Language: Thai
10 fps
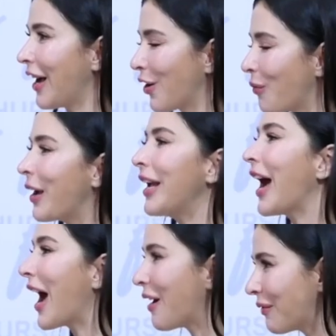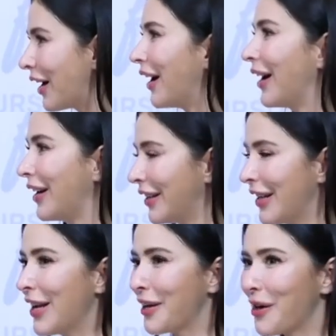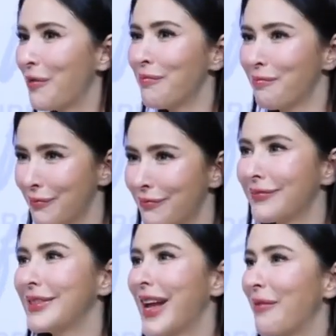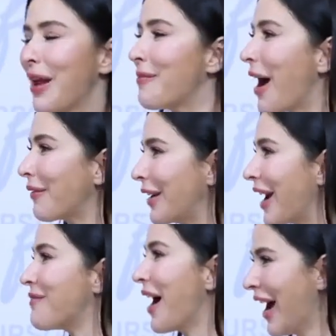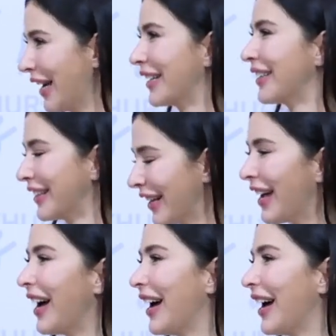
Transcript: ก็พยายามค่ะ ก็ทำได้บ้างไม่ได้บ้างค่ะ